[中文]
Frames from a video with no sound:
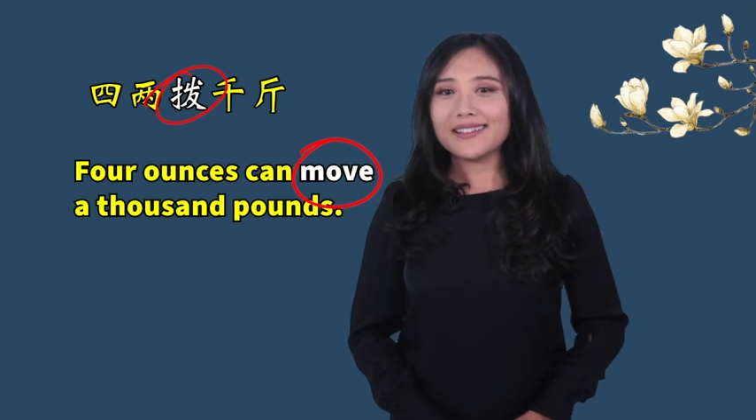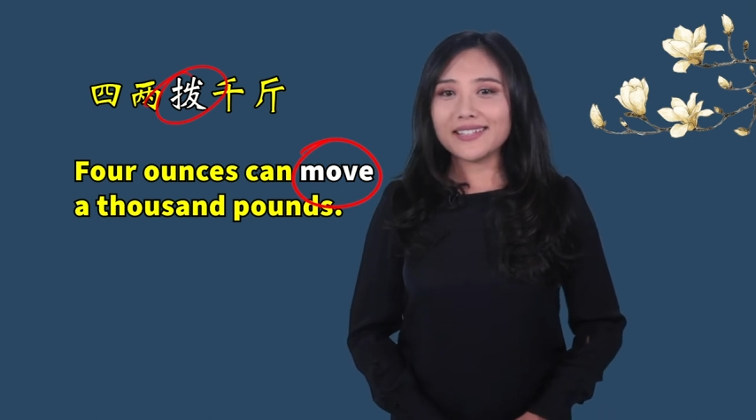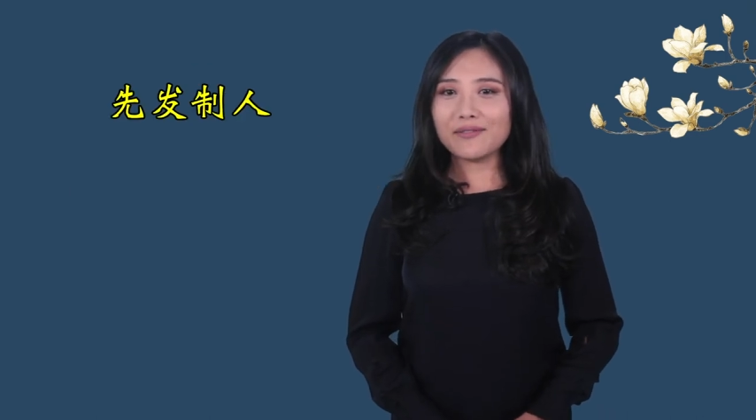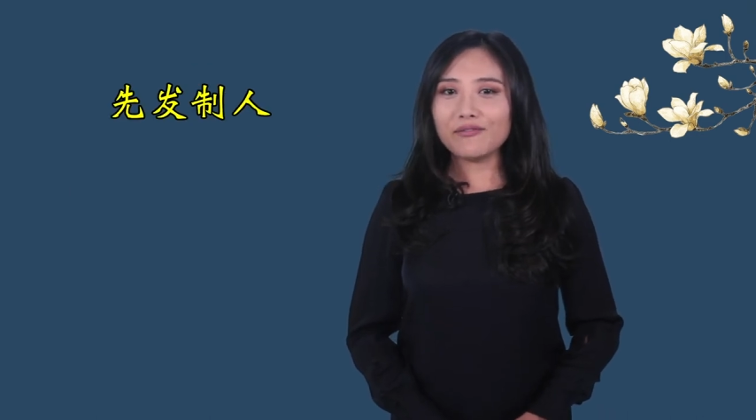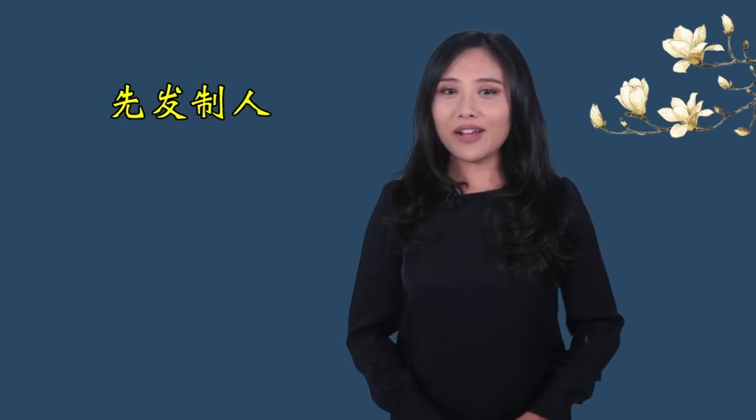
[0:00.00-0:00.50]

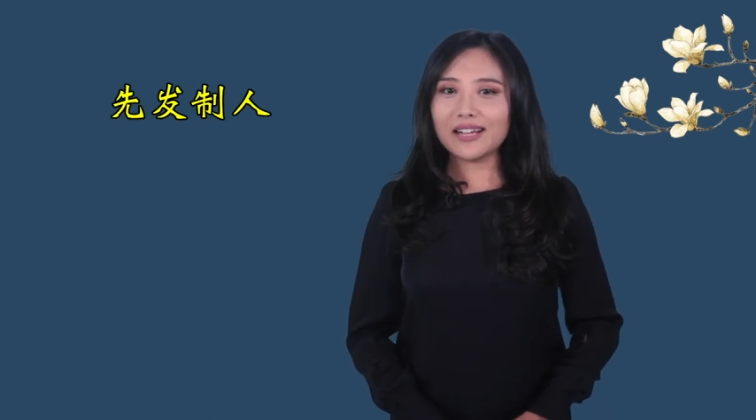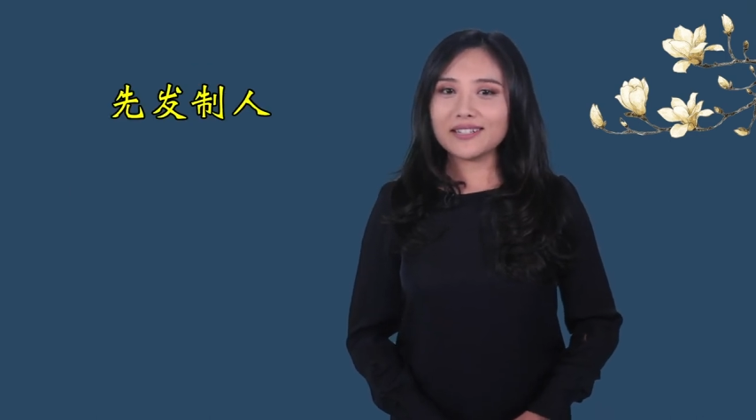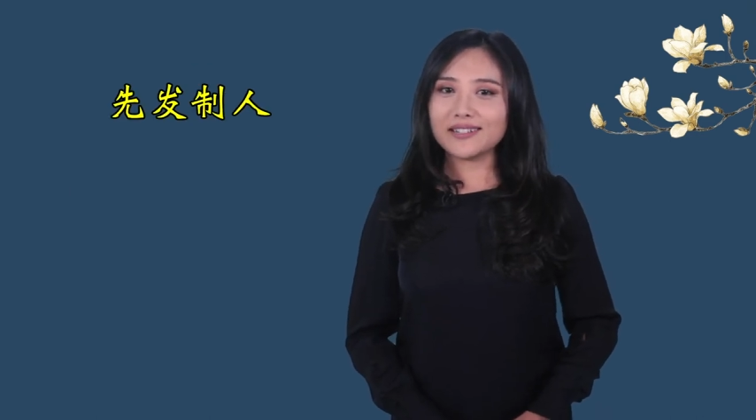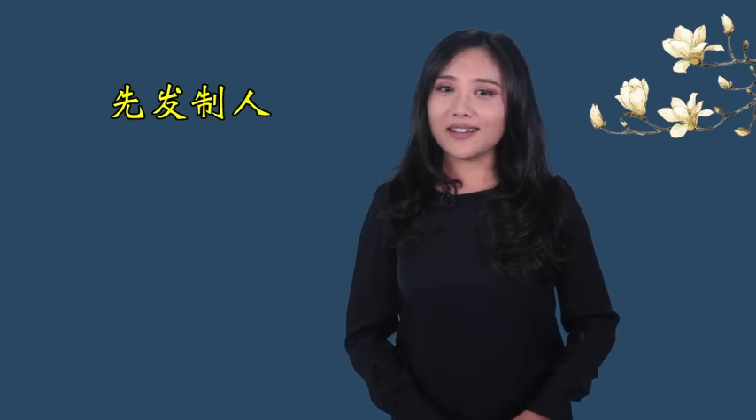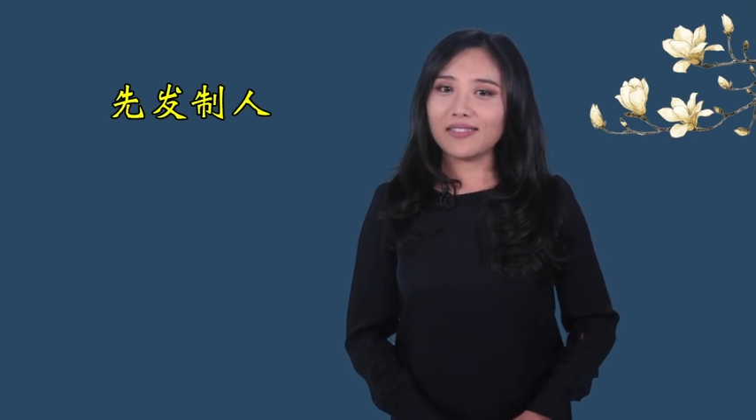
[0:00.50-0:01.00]
先发
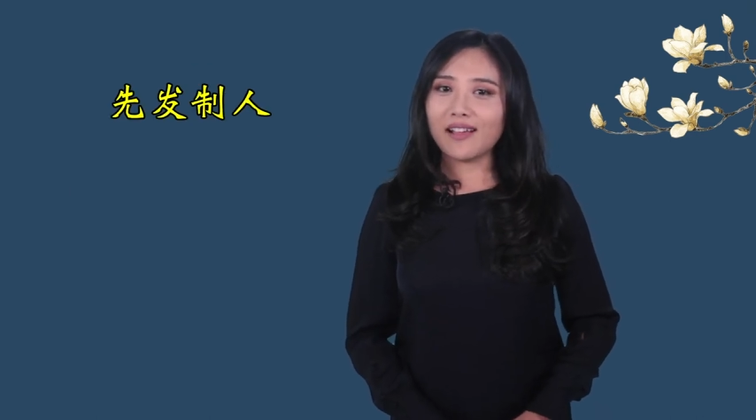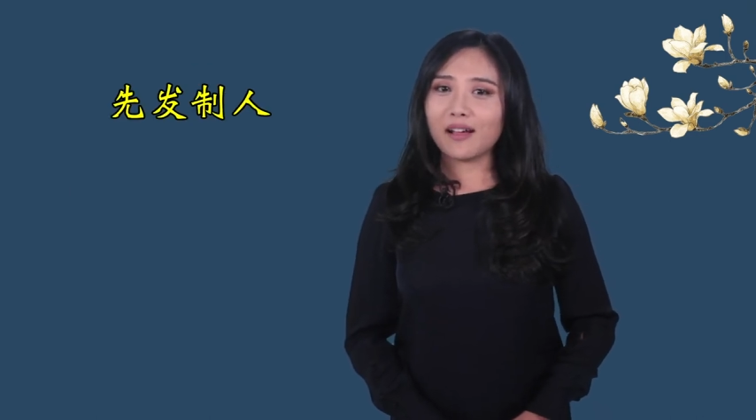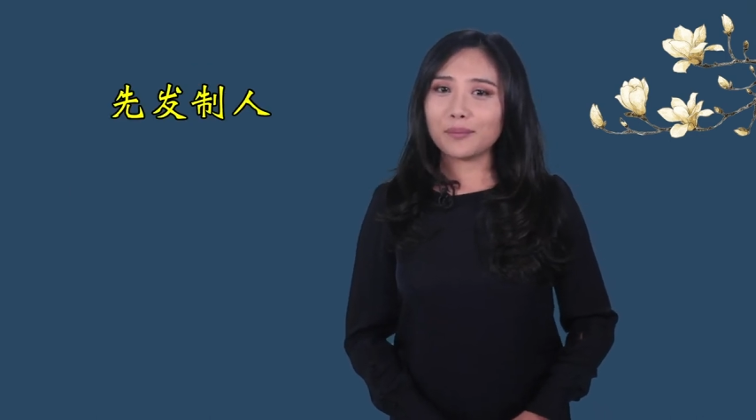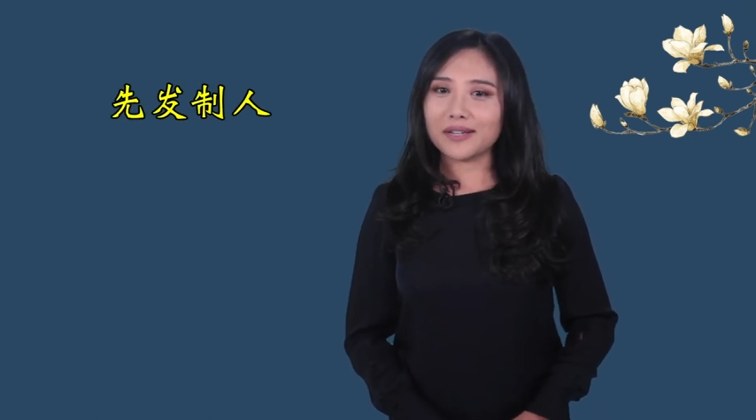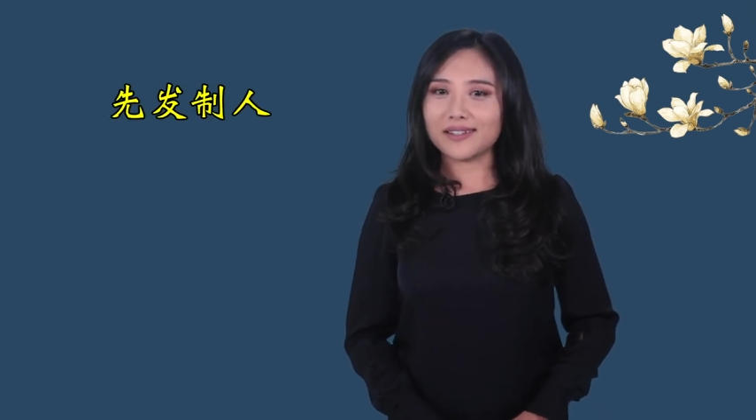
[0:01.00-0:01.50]
制人
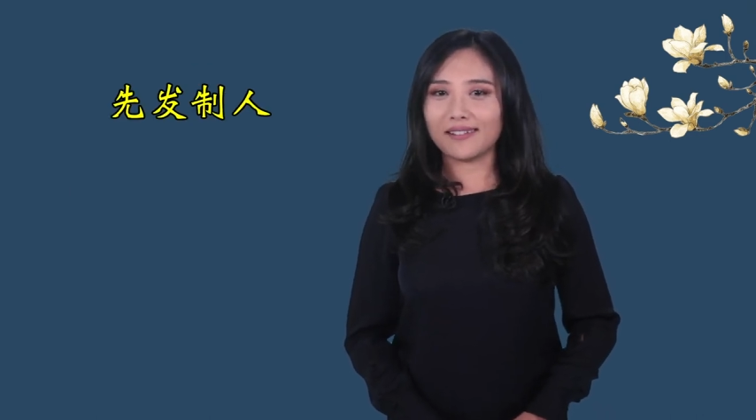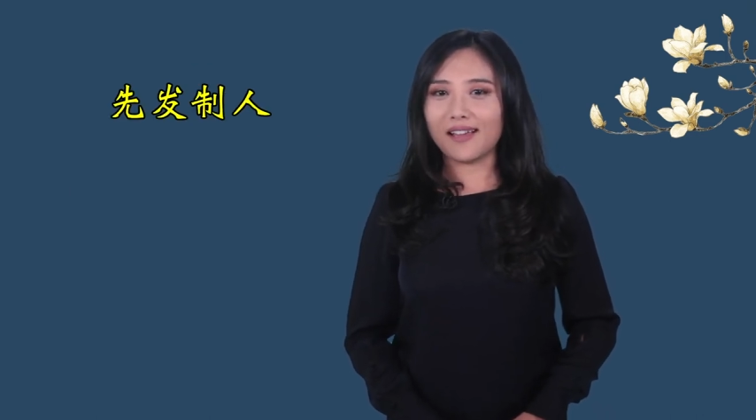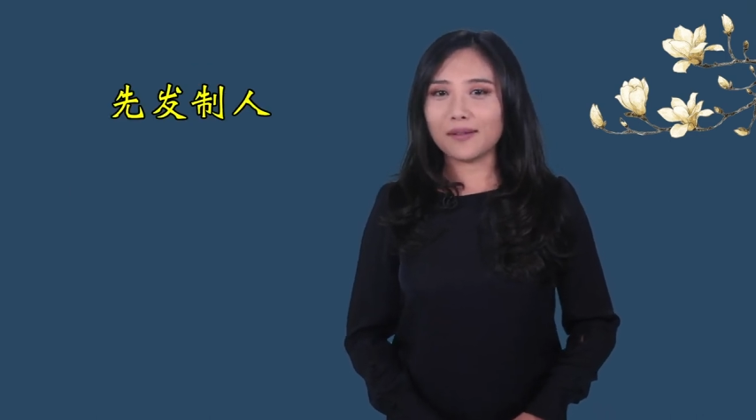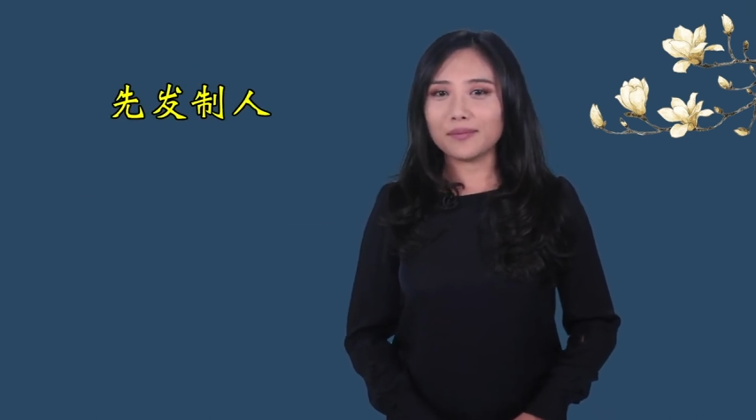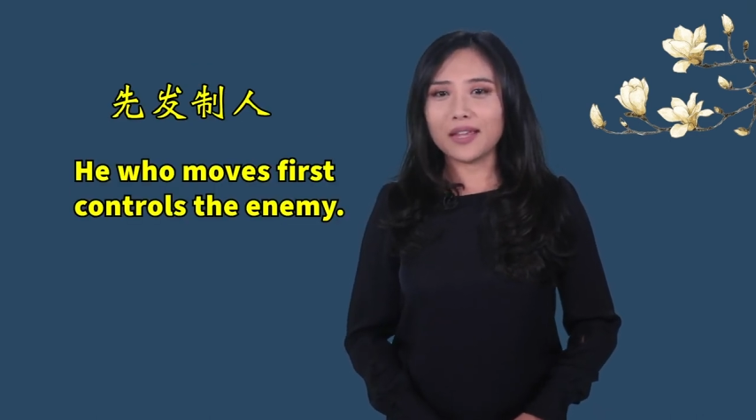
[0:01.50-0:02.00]
呢，变成了